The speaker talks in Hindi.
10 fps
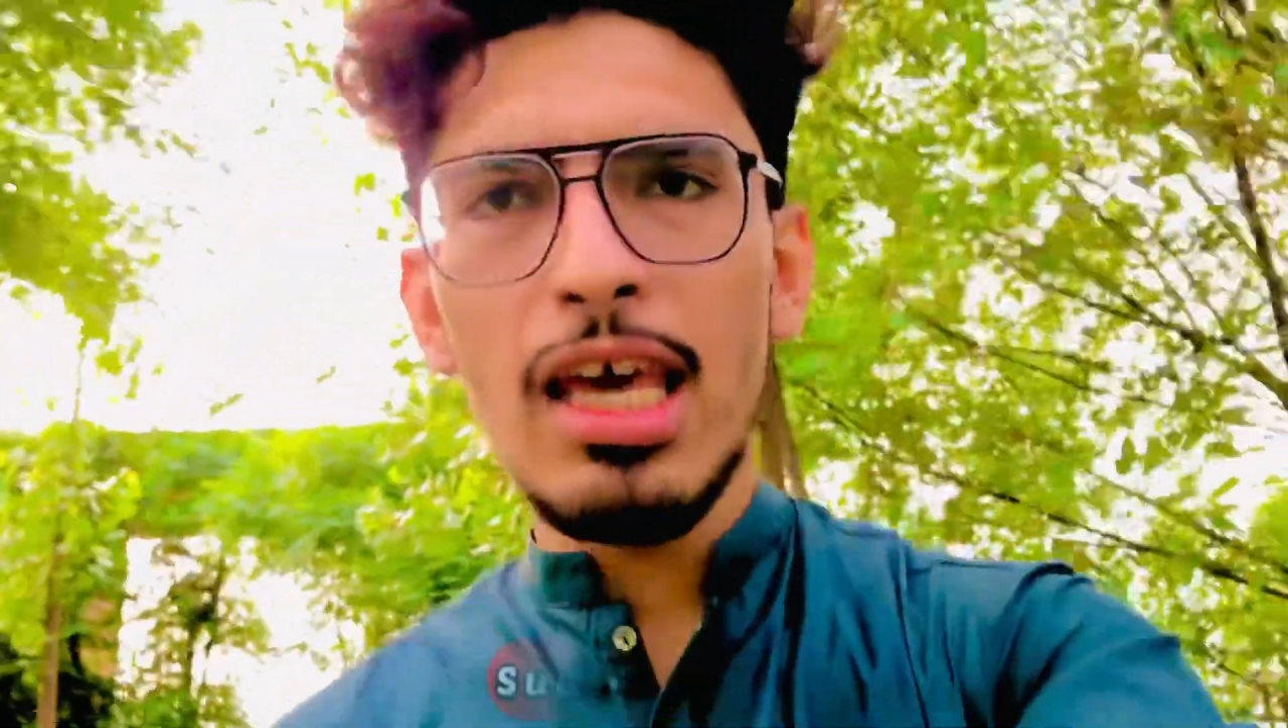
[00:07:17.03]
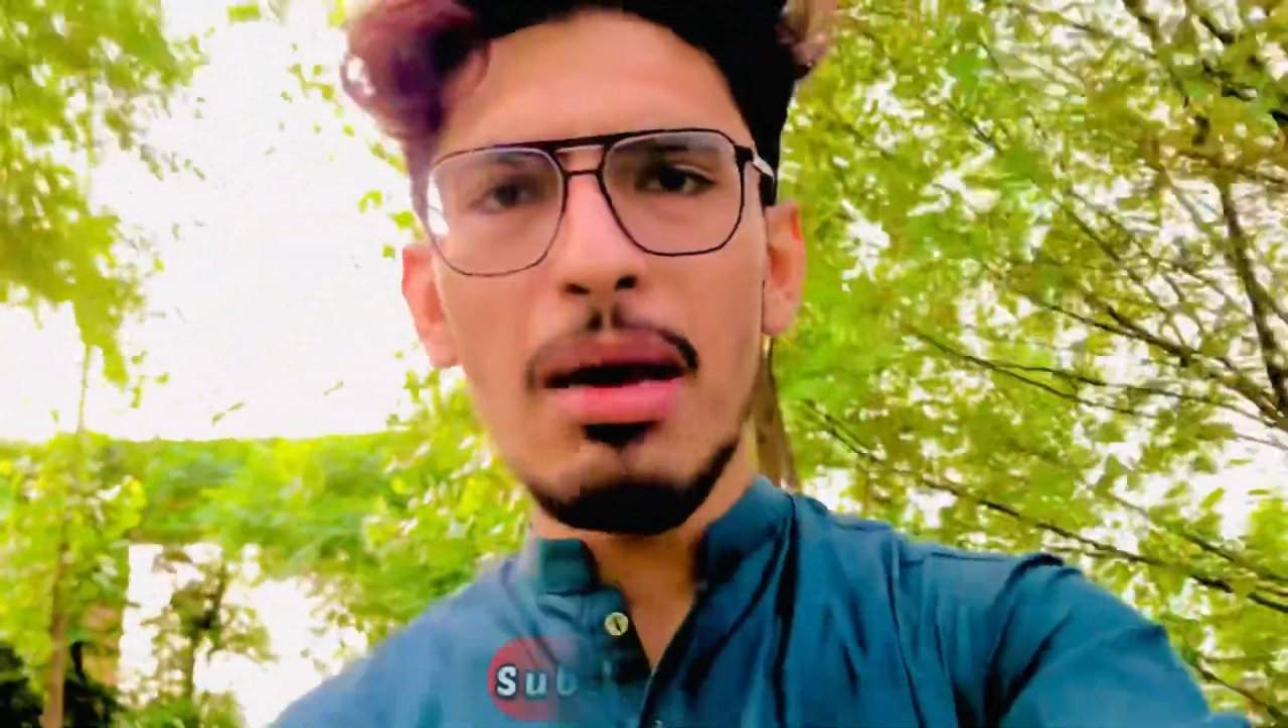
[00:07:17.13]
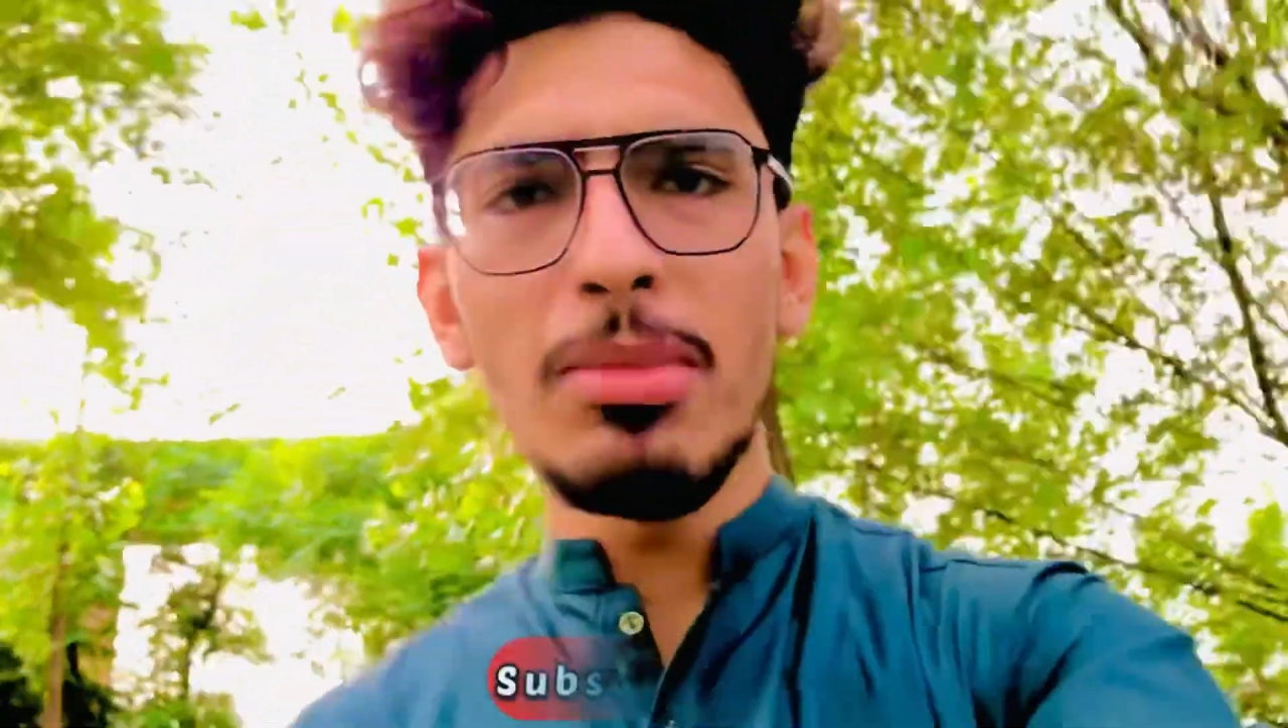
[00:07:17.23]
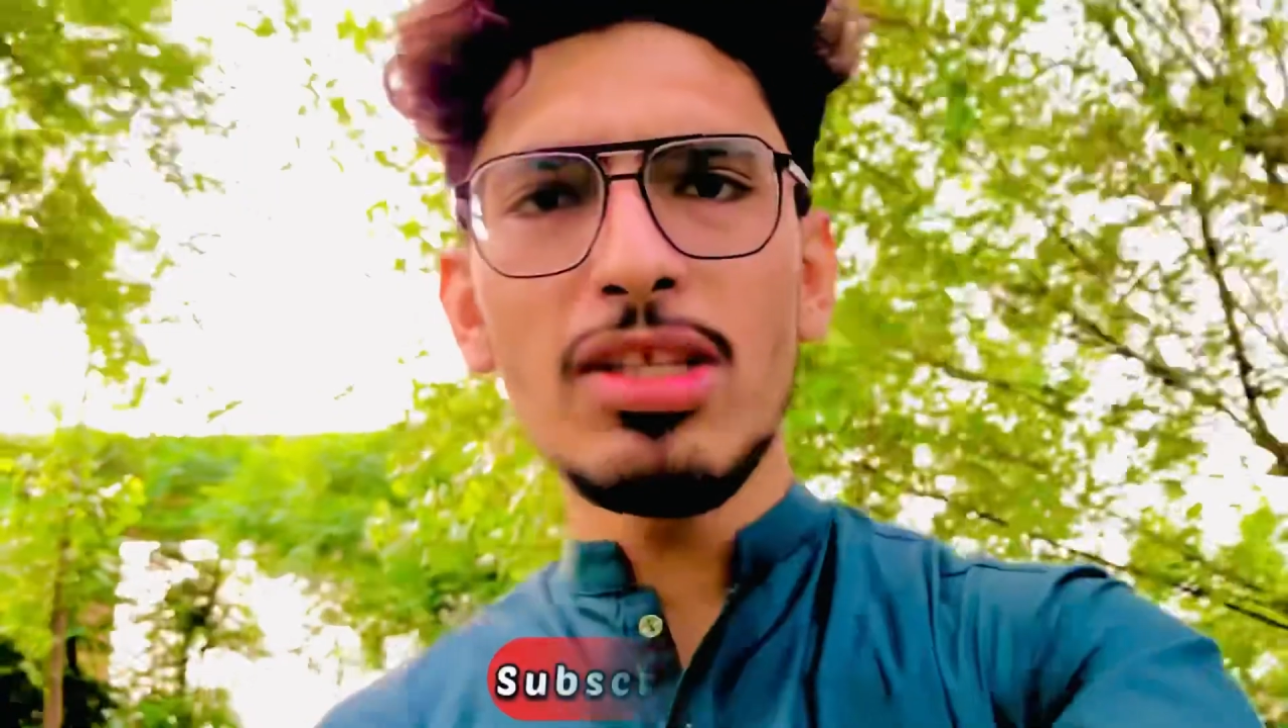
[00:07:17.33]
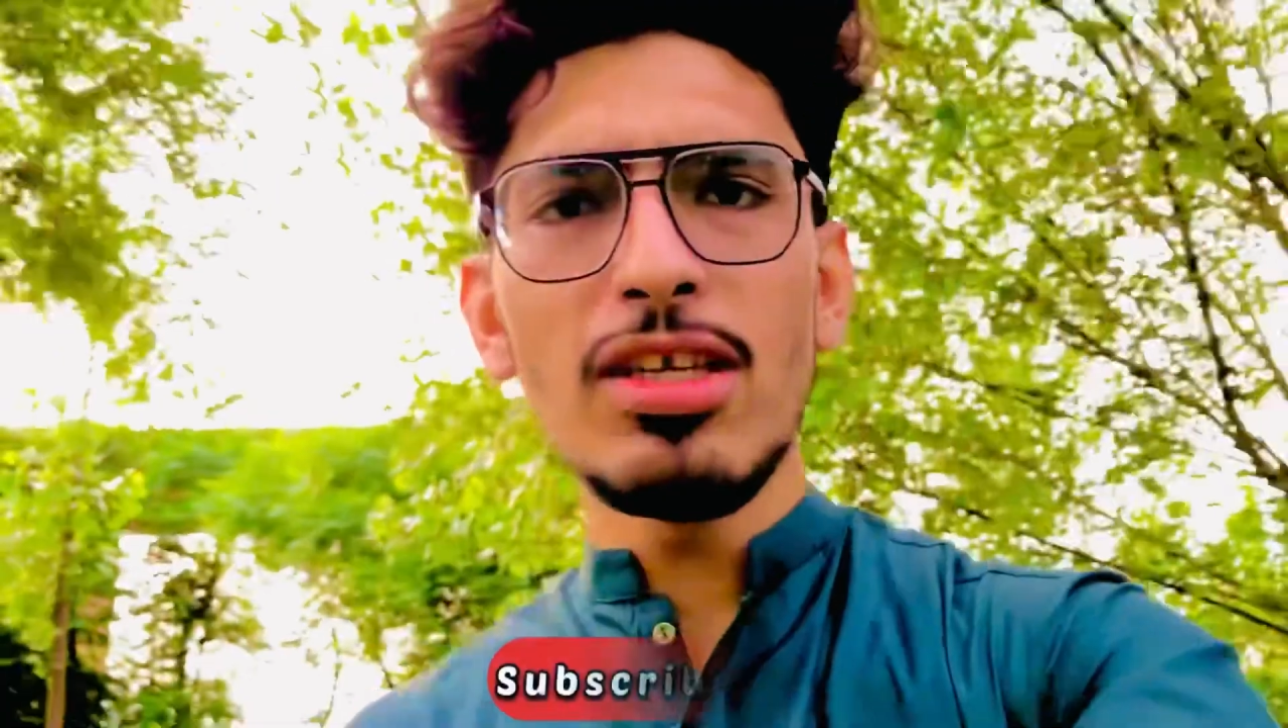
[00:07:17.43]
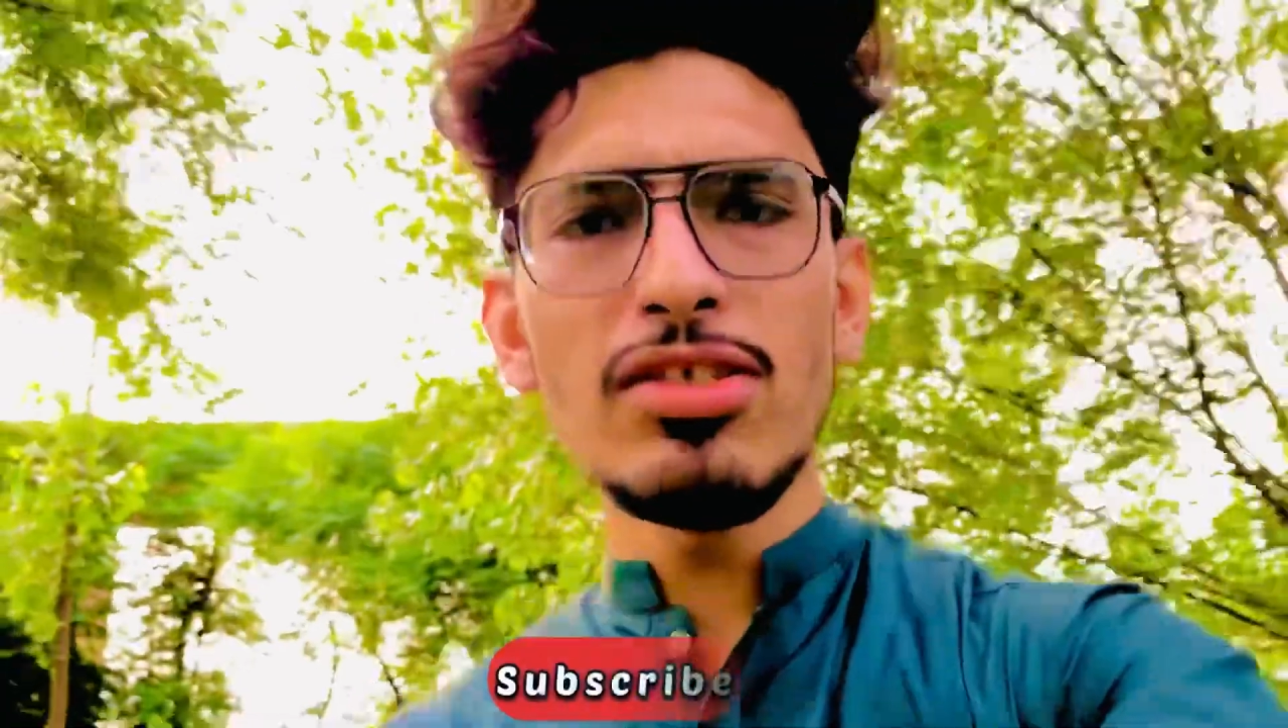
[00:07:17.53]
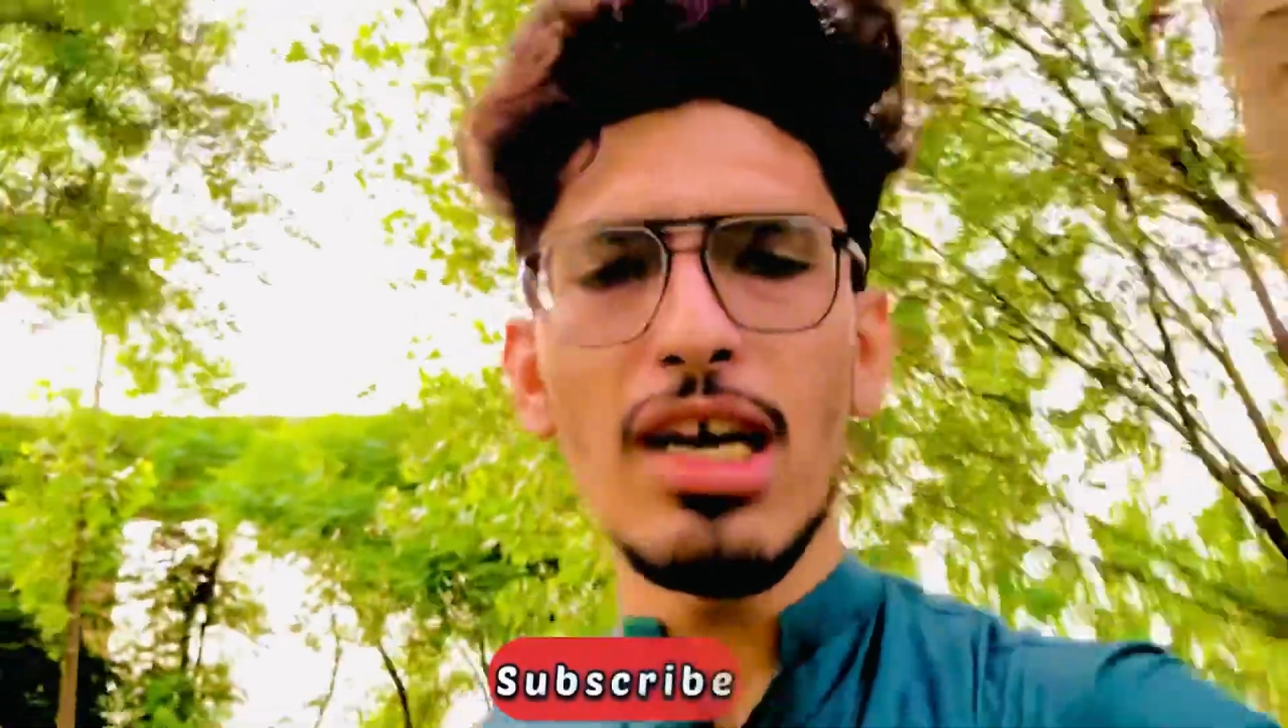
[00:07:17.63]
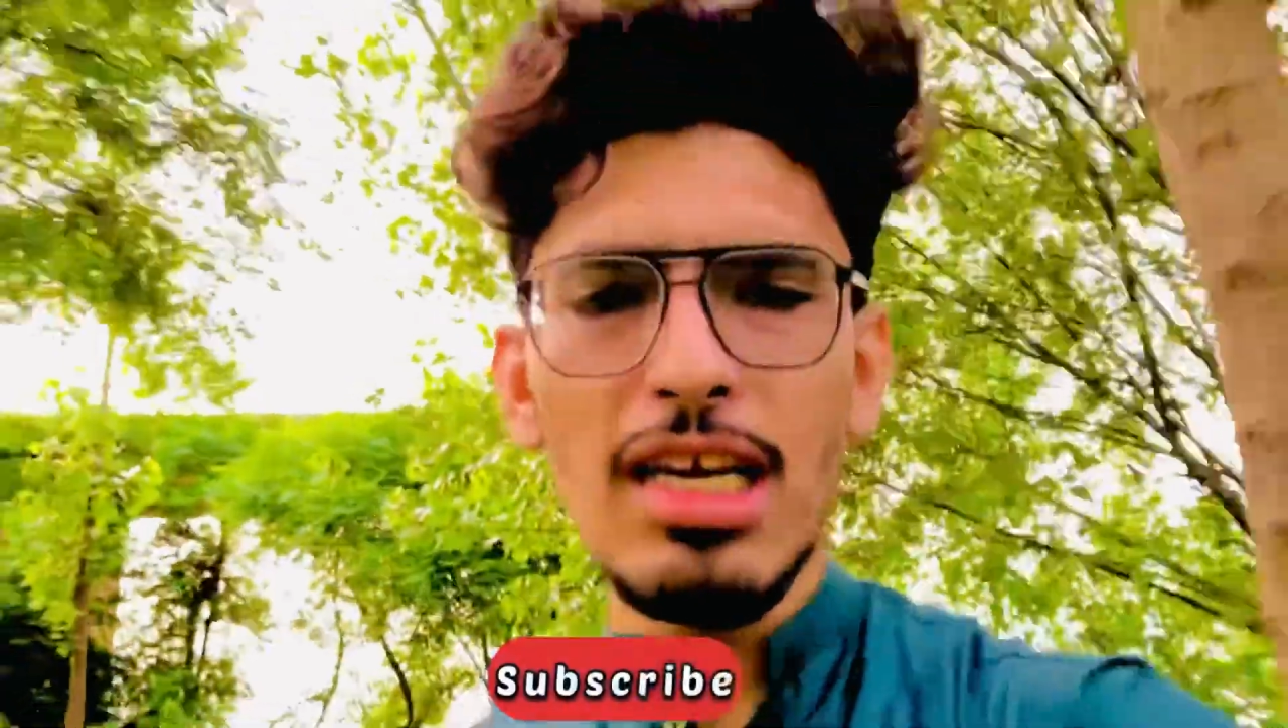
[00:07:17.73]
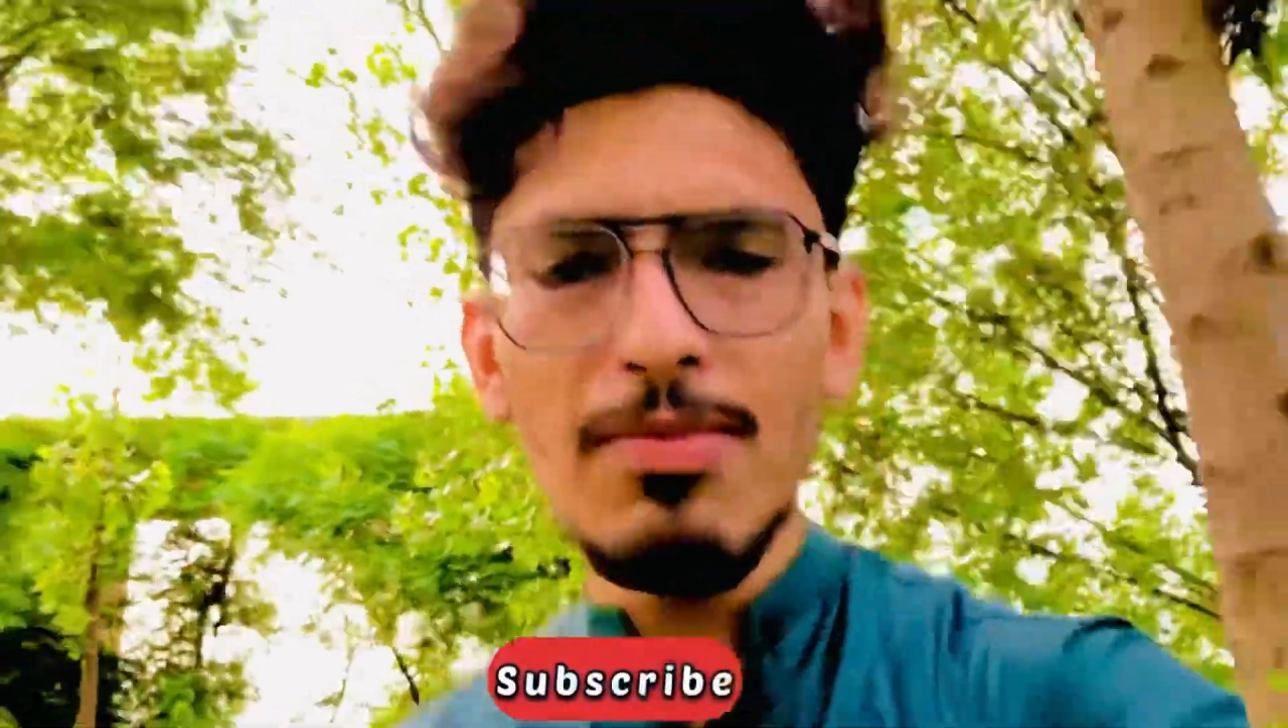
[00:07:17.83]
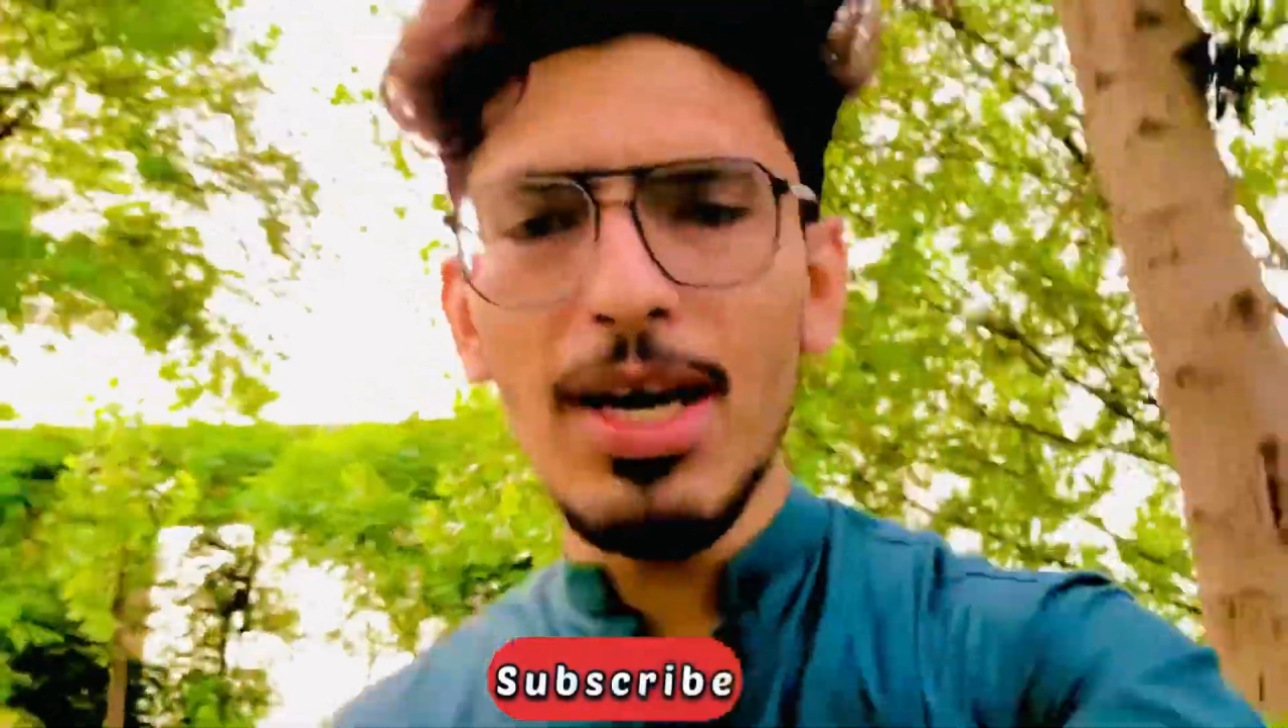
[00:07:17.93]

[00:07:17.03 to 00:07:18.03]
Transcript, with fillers: कैमत की निशानी